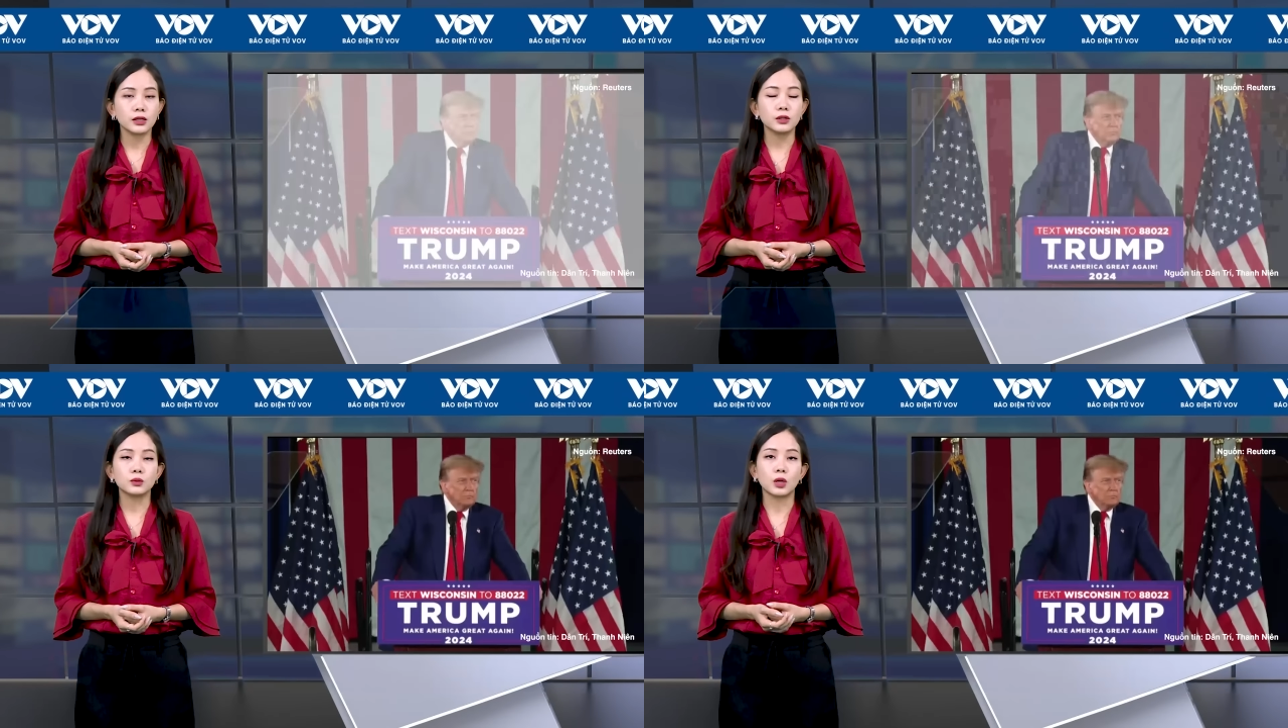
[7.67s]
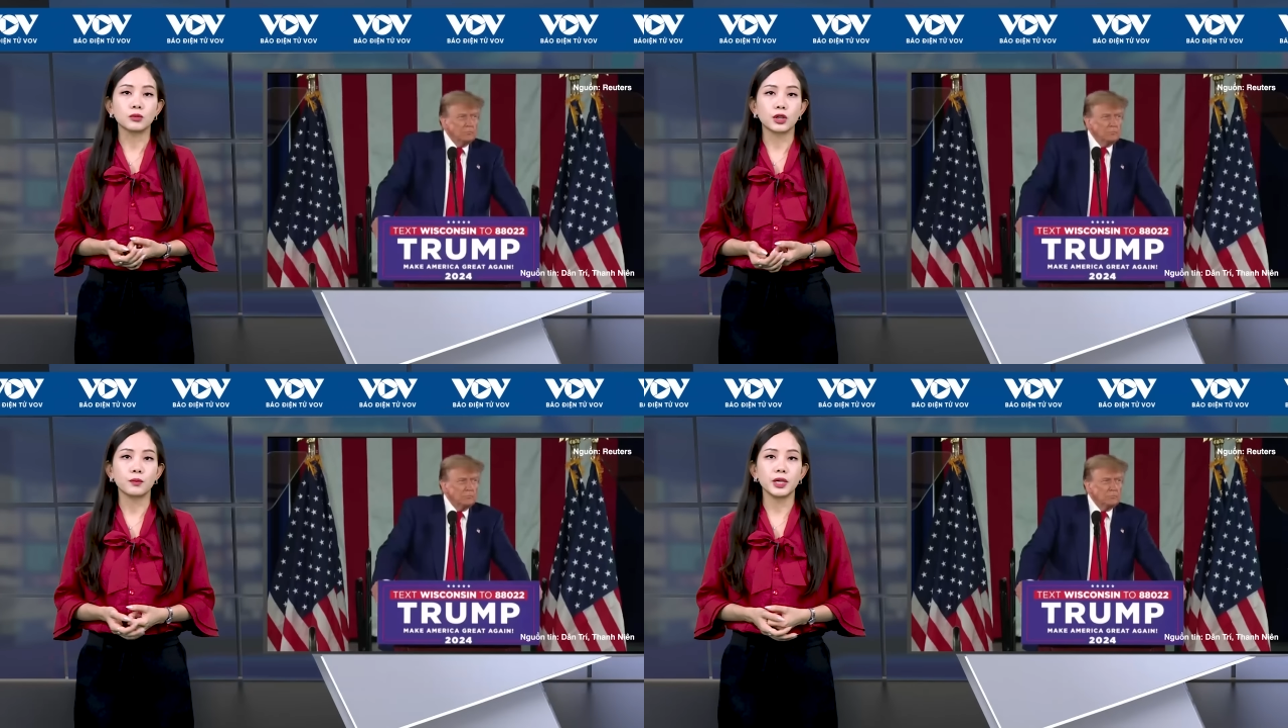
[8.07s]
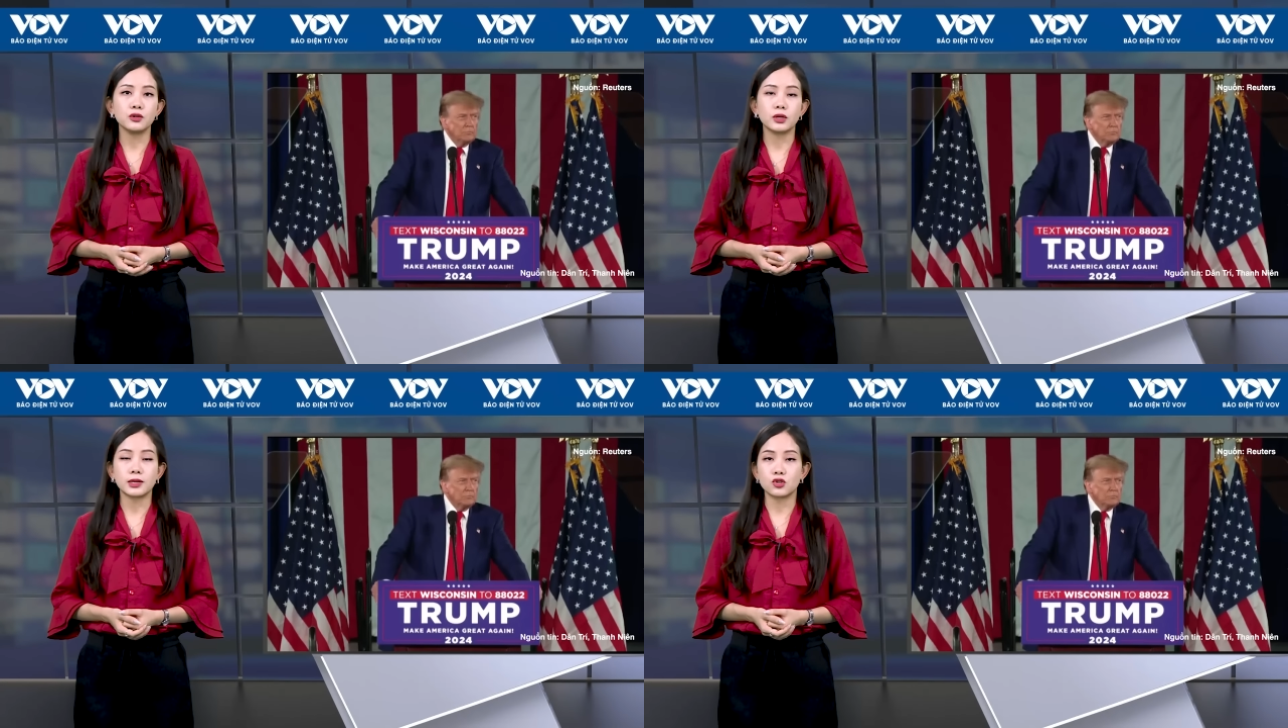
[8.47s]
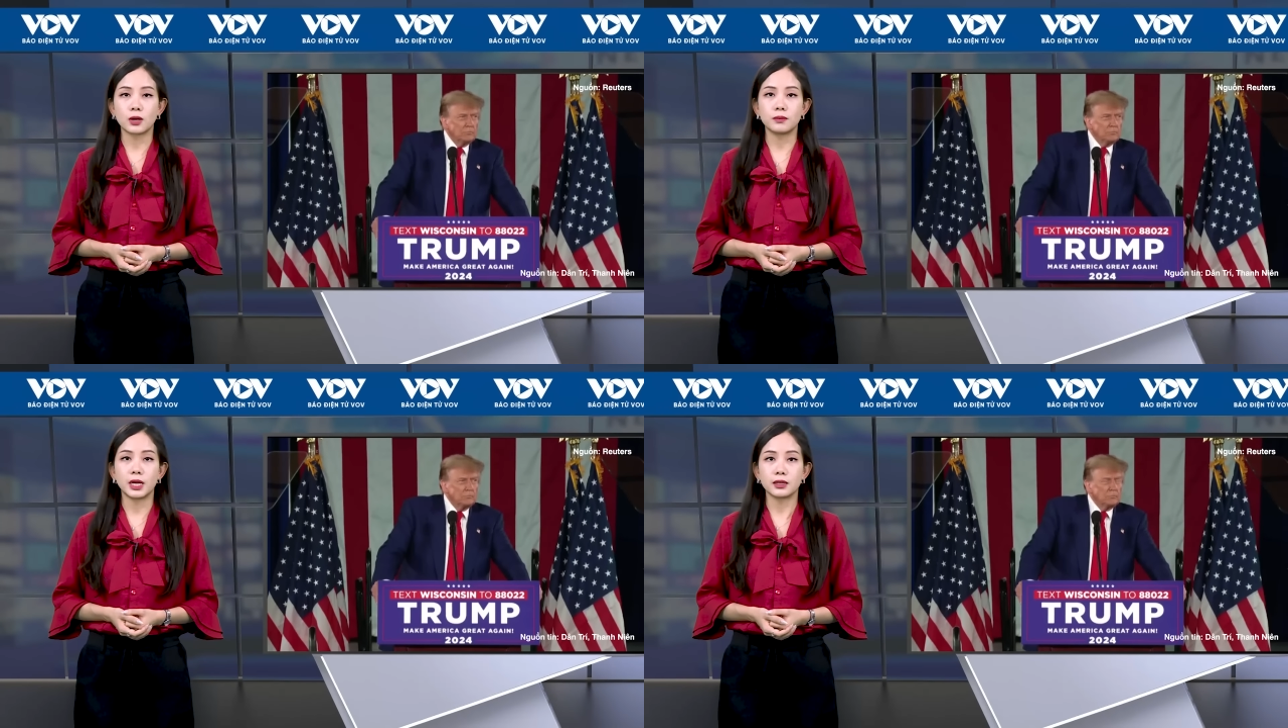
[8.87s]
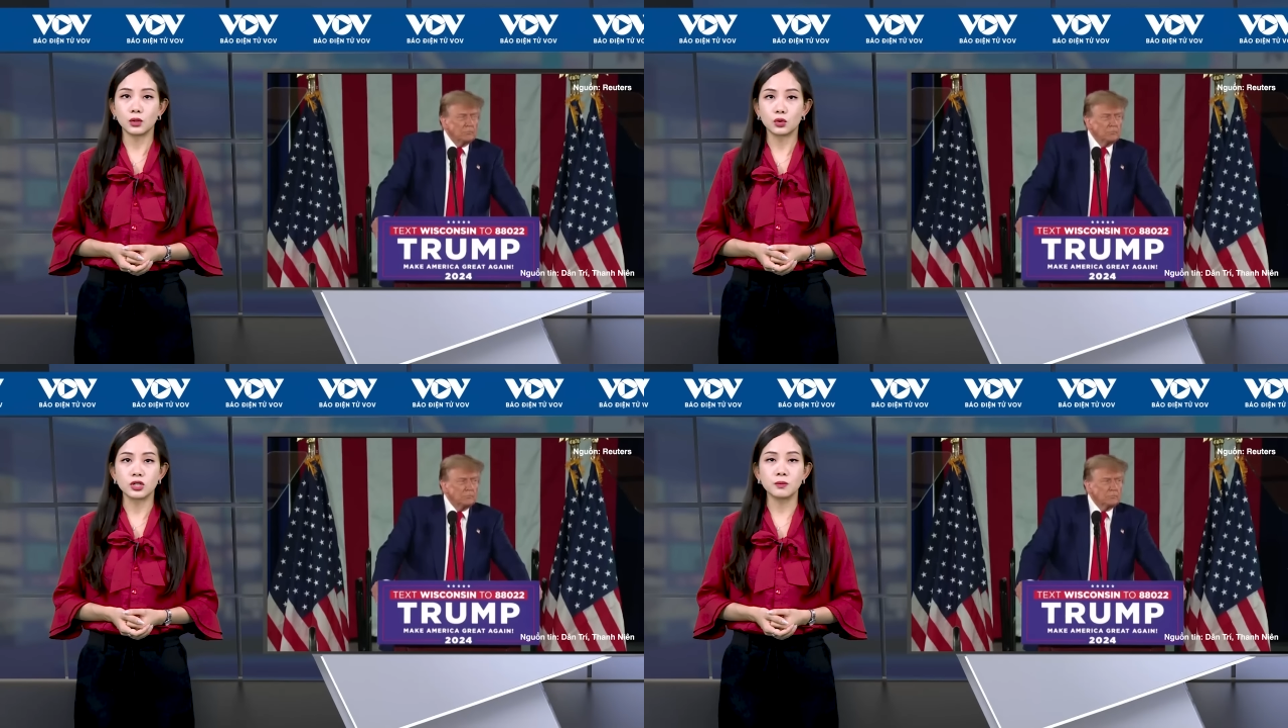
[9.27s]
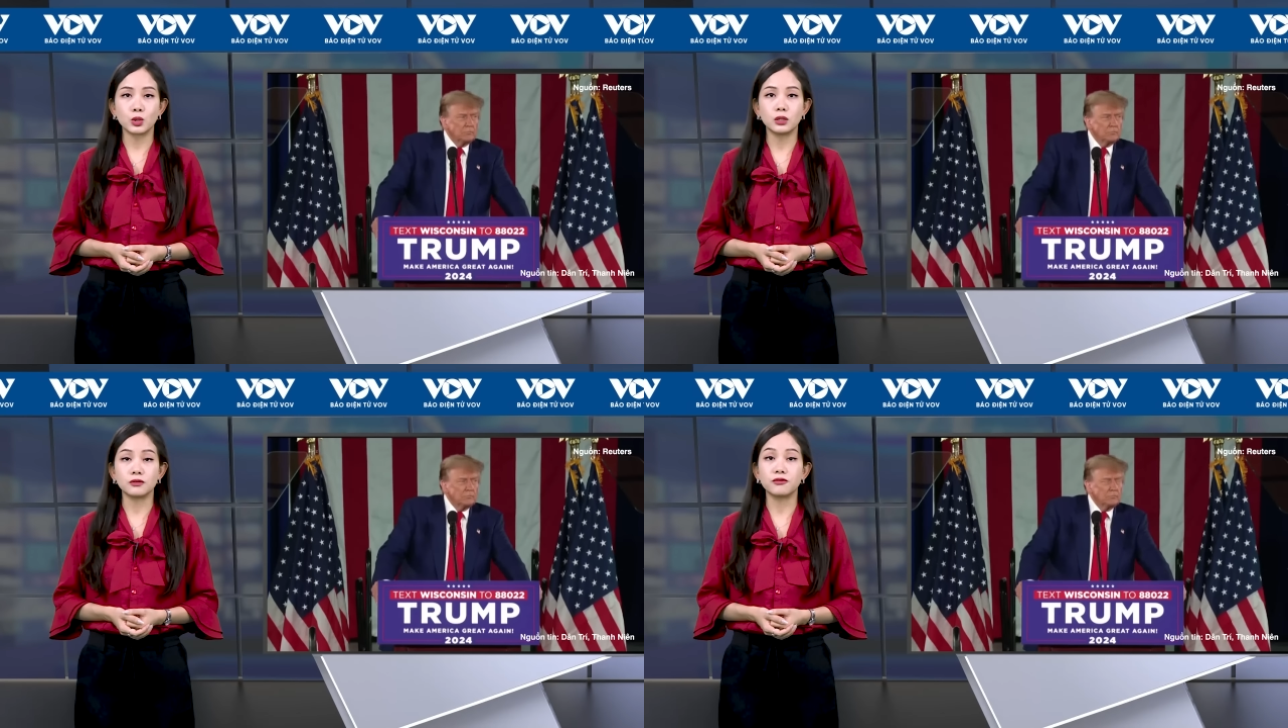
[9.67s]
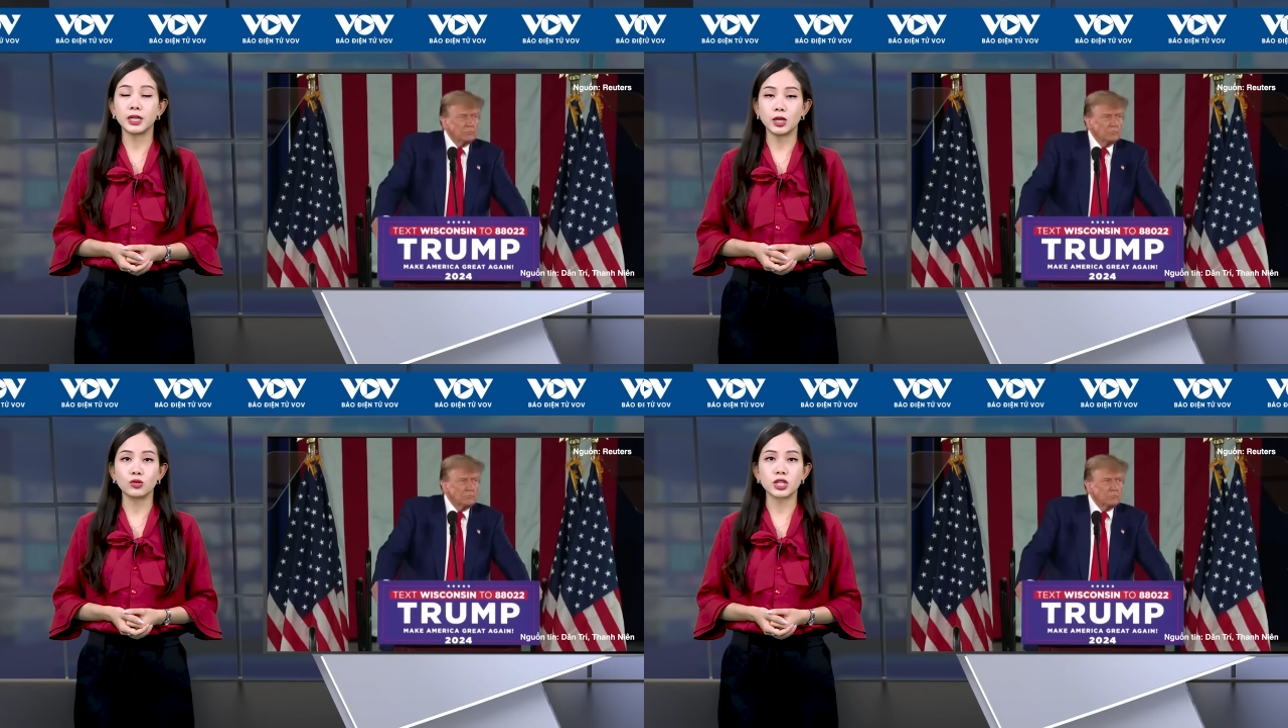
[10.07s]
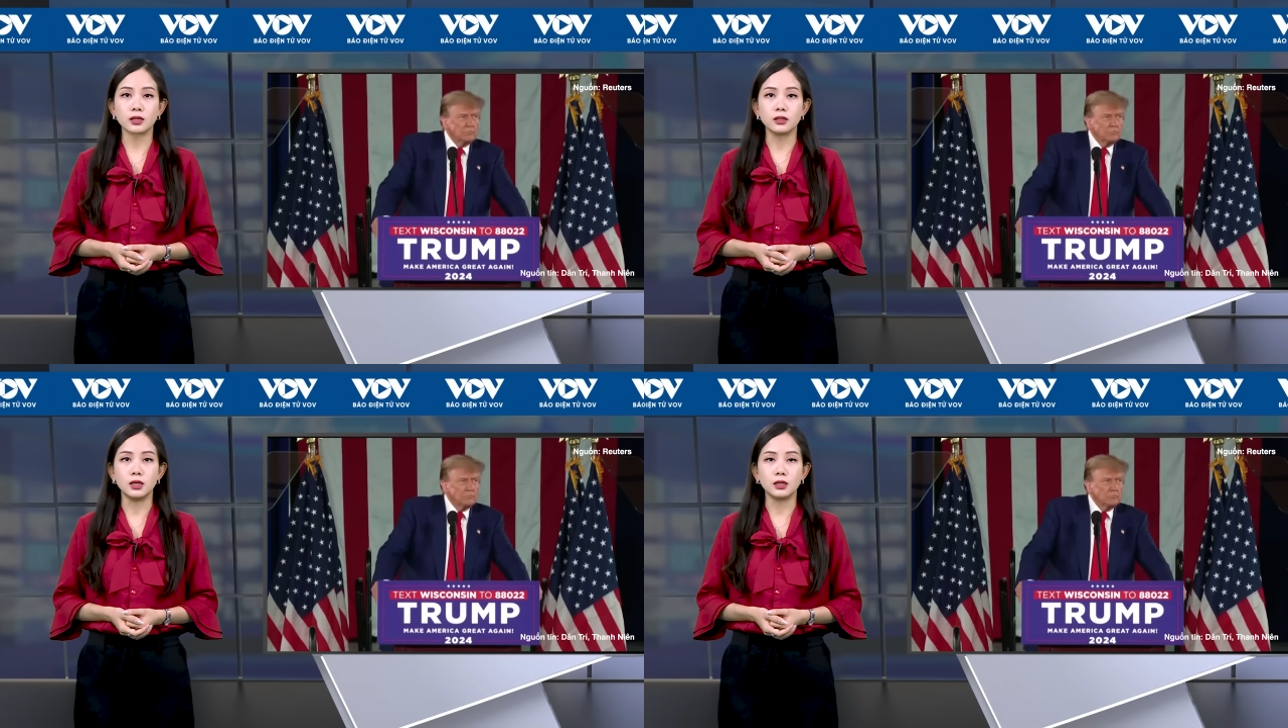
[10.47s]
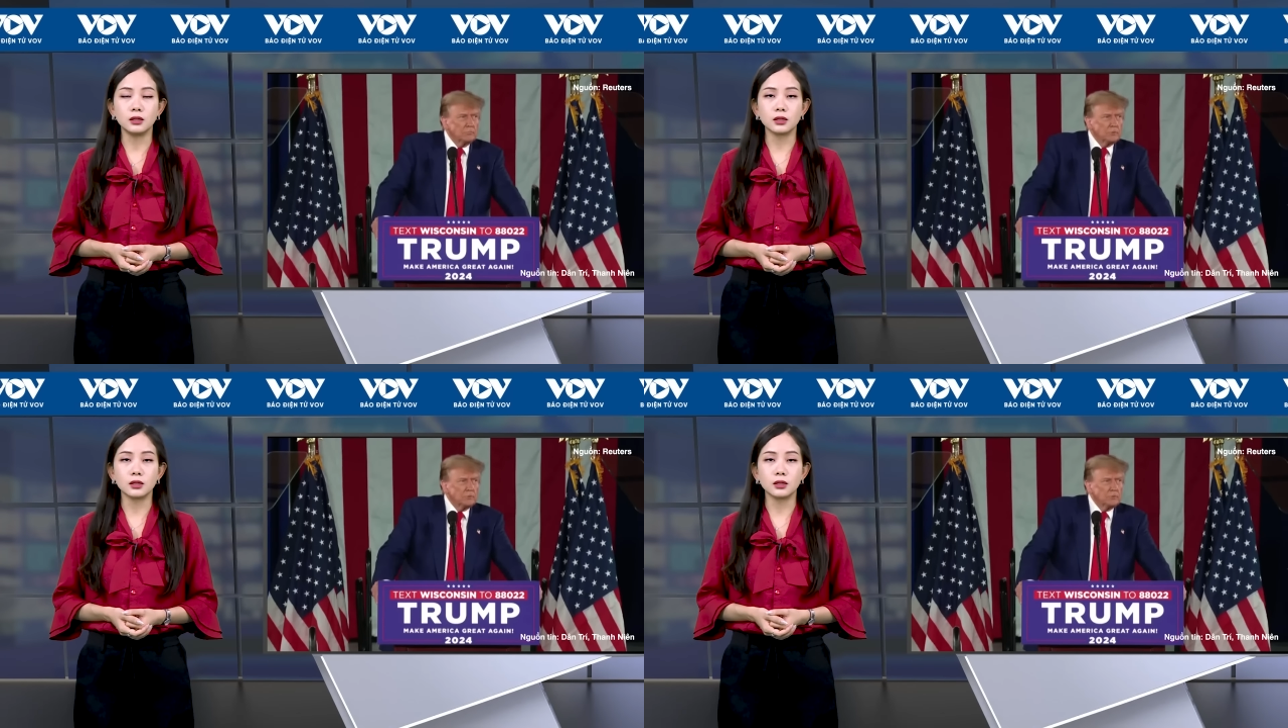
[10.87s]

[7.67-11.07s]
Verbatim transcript: cựu Tổng thống Mỹ Donald Trump đã tổ chức một đợt vận động tranh cử lớn